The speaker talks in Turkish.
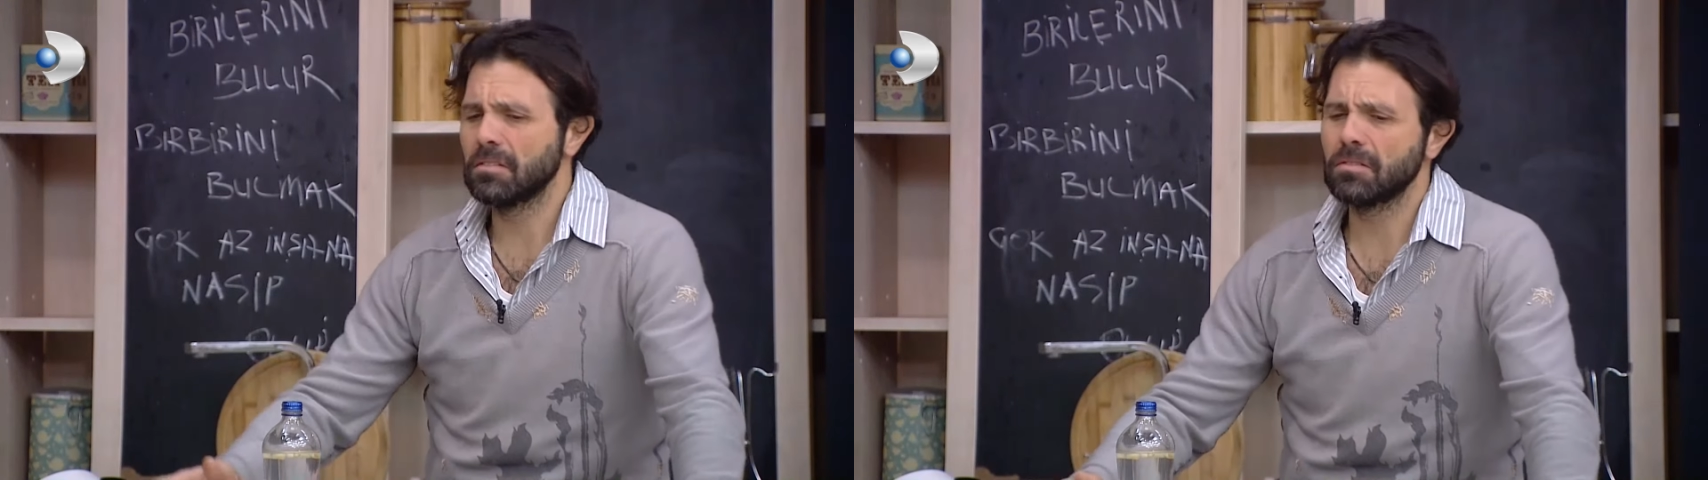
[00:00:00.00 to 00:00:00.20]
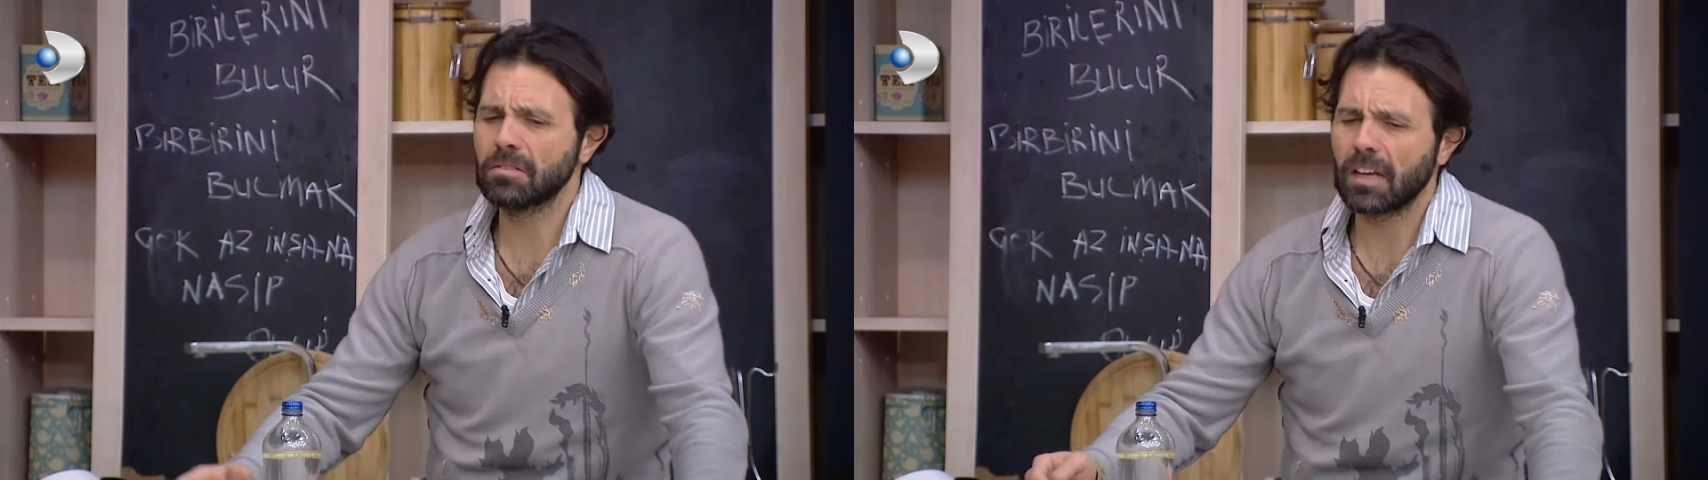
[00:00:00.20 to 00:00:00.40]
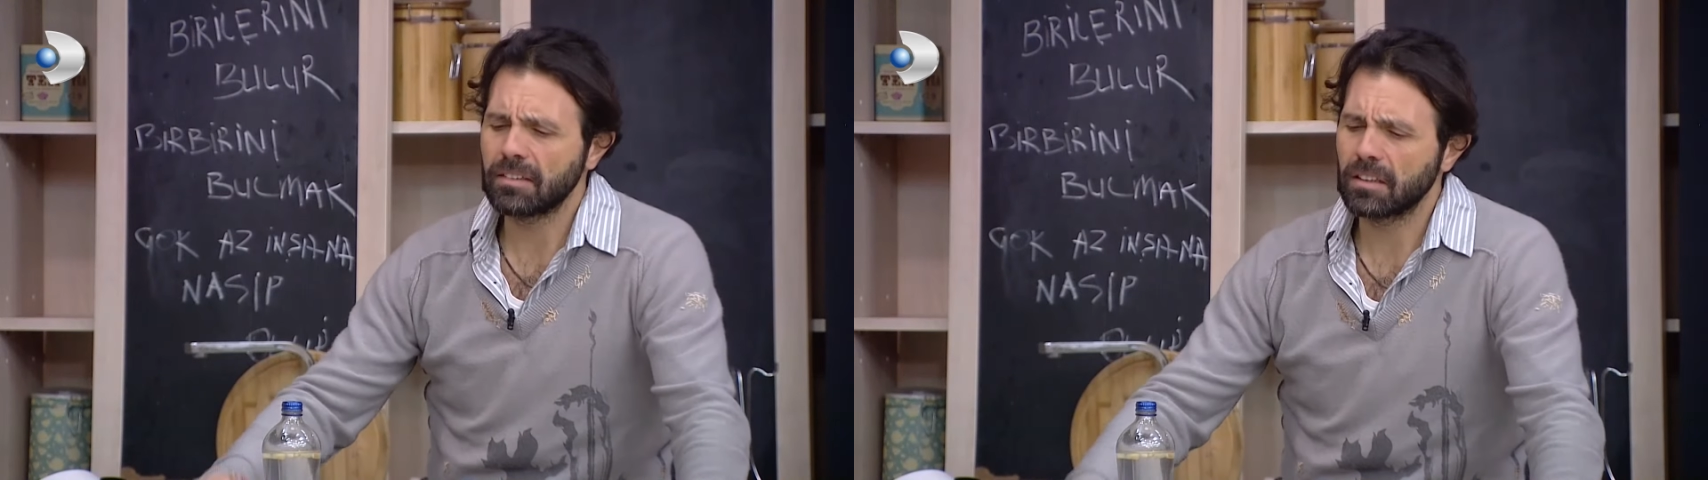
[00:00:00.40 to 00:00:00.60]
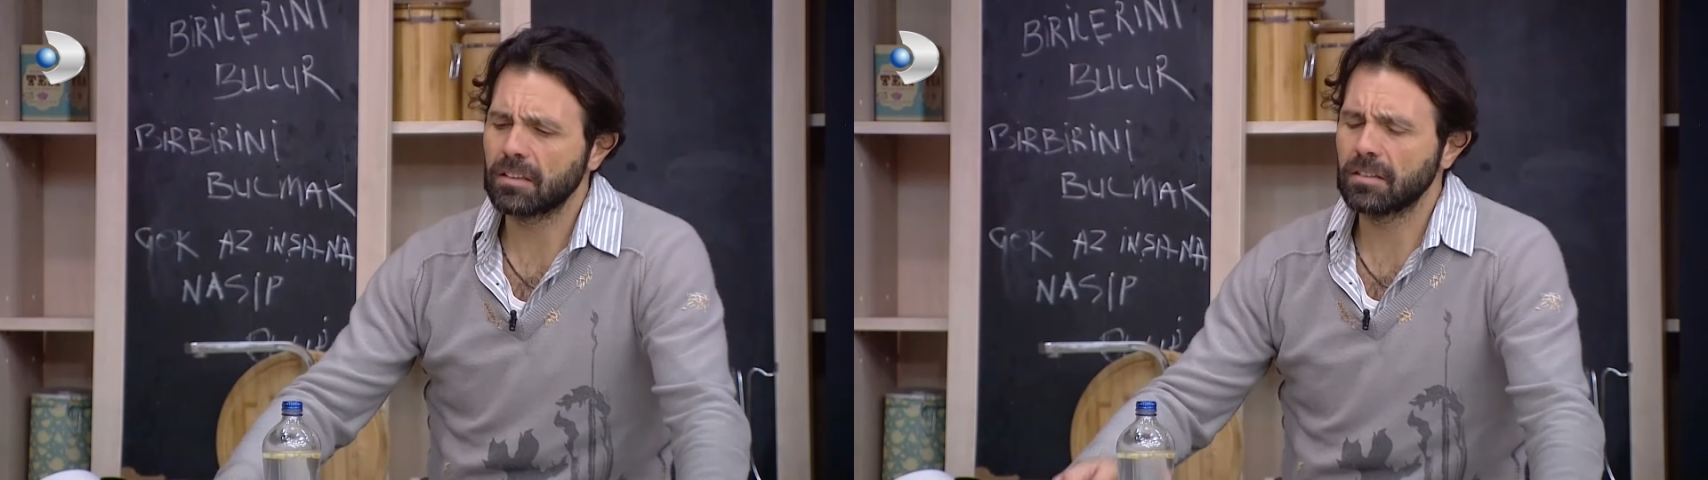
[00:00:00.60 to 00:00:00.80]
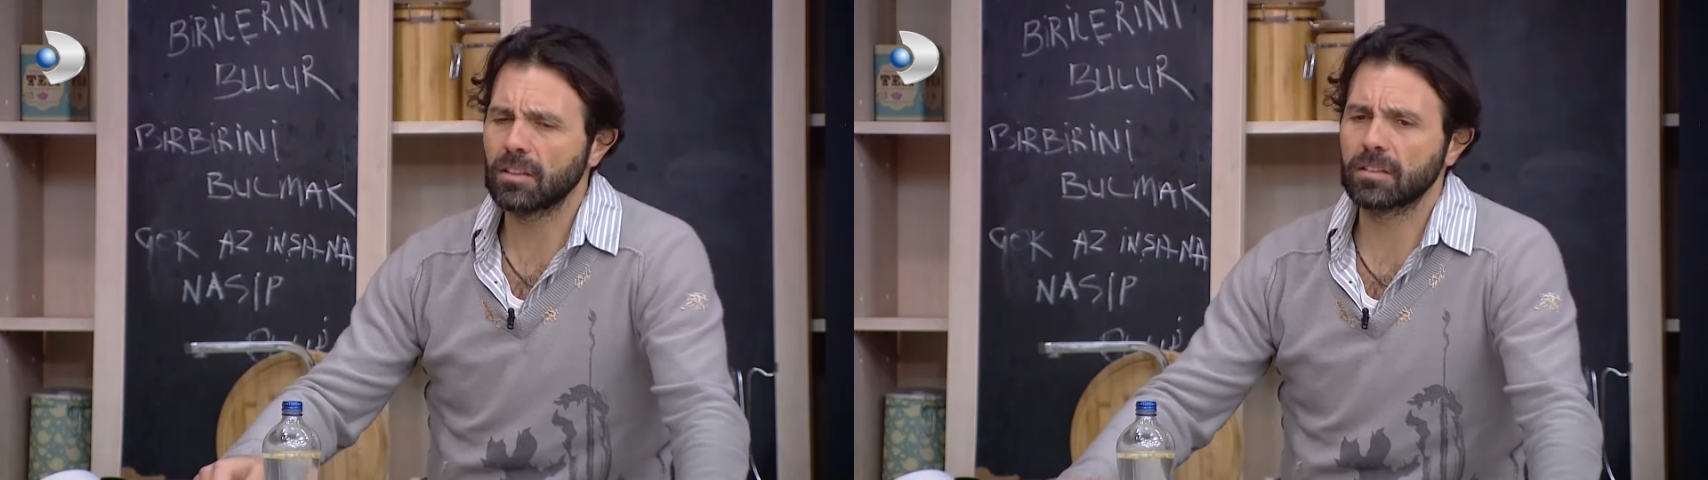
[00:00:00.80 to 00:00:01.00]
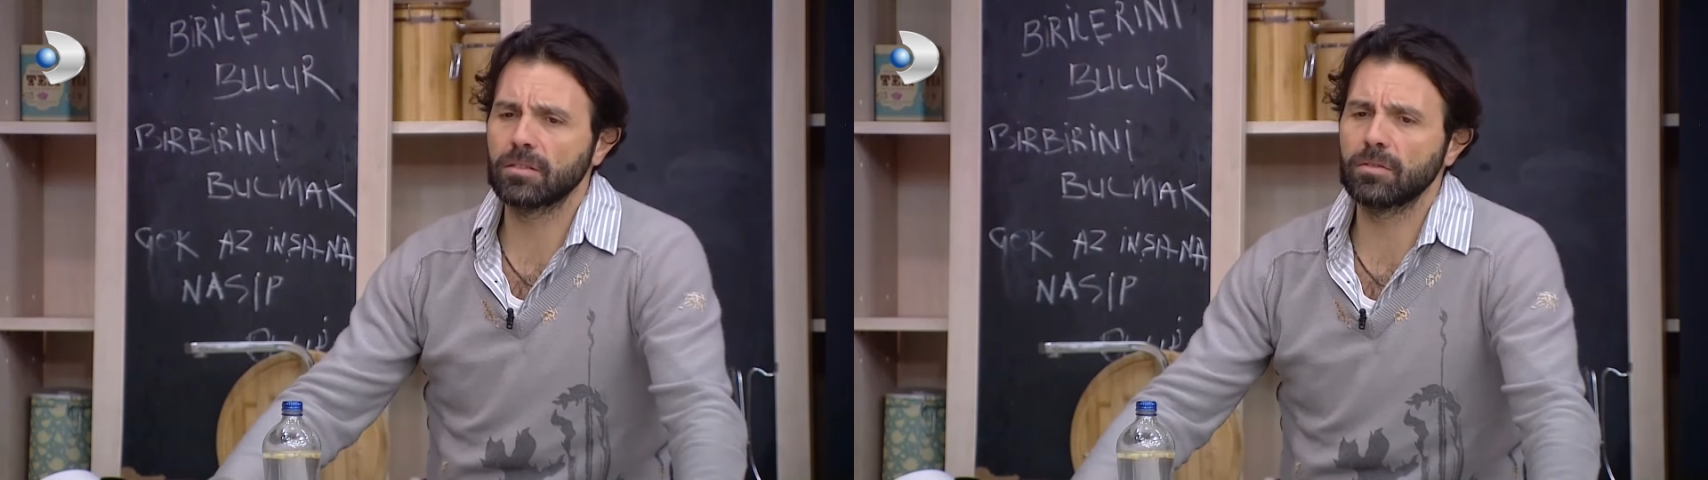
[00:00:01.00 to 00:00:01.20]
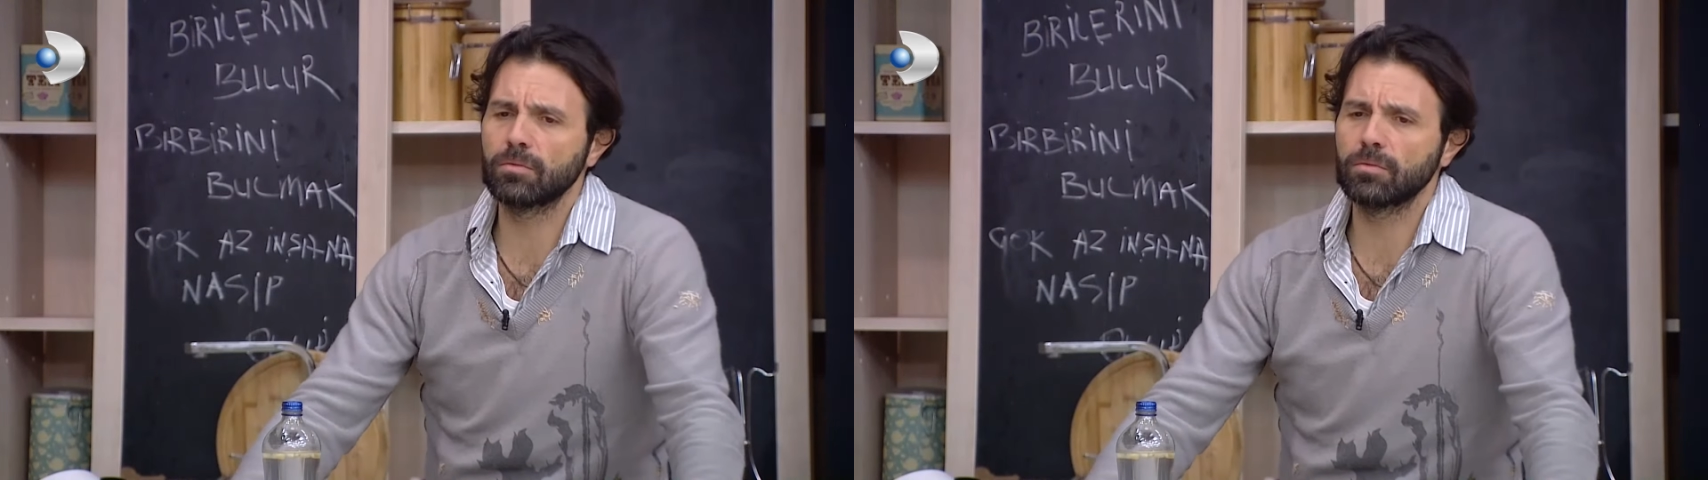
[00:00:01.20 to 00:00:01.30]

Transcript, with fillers: sen dedi nasıl